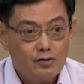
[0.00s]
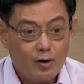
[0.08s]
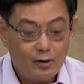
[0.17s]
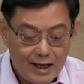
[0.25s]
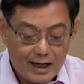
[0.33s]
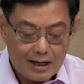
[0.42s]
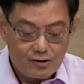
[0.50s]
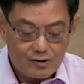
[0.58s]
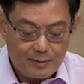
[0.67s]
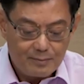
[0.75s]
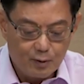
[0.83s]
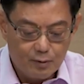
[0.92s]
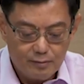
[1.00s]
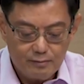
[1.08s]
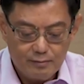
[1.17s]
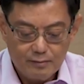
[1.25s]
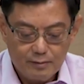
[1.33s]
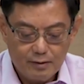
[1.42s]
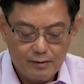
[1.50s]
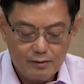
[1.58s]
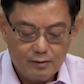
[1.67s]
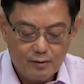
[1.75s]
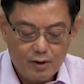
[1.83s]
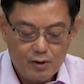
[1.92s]
总理刚宣布，
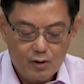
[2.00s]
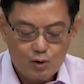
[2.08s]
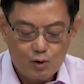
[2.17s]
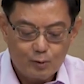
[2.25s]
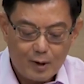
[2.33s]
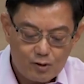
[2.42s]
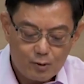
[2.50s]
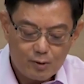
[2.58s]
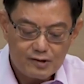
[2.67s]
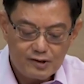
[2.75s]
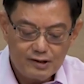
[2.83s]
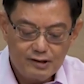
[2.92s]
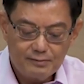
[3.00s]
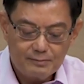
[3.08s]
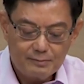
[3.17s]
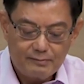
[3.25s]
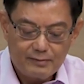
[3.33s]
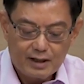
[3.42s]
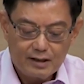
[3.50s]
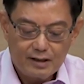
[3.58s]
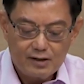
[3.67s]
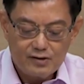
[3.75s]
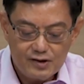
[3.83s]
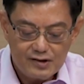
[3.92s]
阻断措施
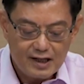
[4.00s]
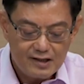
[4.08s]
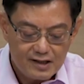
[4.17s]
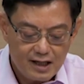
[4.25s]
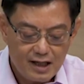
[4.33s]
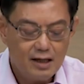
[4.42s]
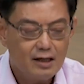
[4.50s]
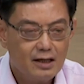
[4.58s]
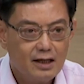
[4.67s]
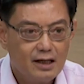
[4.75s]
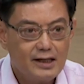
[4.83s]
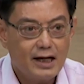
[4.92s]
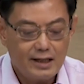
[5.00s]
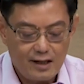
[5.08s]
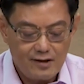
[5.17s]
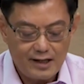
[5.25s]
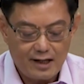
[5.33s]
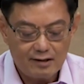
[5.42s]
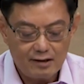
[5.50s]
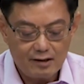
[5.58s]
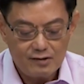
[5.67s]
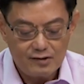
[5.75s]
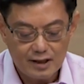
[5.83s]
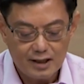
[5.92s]
实行期将延长
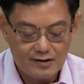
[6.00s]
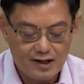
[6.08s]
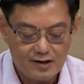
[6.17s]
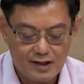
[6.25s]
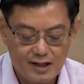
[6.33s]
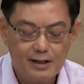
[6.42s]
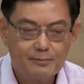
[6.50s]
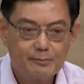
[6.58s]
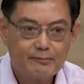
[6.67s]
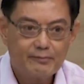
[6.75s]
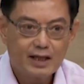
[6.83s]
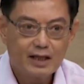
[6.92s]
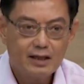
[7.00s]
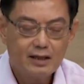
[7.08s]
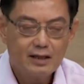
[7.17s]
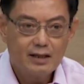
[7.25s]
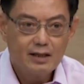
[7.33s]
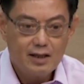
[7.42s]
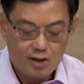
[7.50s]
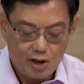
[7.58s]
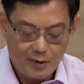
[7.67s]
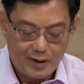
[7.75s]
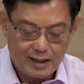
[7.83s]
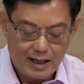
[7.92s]
四个星期，
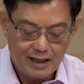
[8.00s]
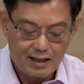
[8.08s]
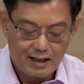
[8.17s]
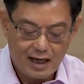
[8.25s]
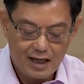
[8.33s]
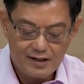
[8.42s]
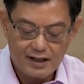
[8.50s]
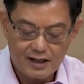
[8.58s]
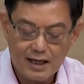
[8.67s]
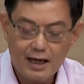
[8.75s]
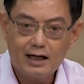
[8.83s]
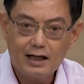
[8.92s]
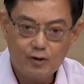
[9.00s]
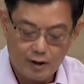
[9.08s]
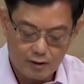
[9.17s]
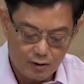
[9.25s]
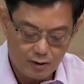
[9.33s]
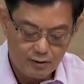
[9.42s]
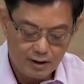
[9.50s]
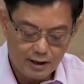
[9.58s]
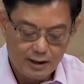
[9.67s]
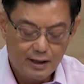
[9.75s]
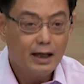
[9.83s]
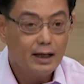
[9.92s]
这会带给企业和员工
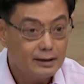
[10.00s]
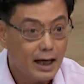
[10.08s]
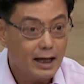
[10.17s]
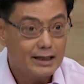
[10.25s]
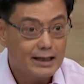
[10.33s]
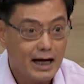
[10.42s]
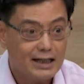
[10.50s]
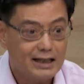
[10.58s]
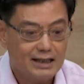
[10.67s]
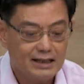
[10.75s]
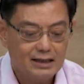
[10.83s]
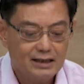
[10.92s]
很大的压力。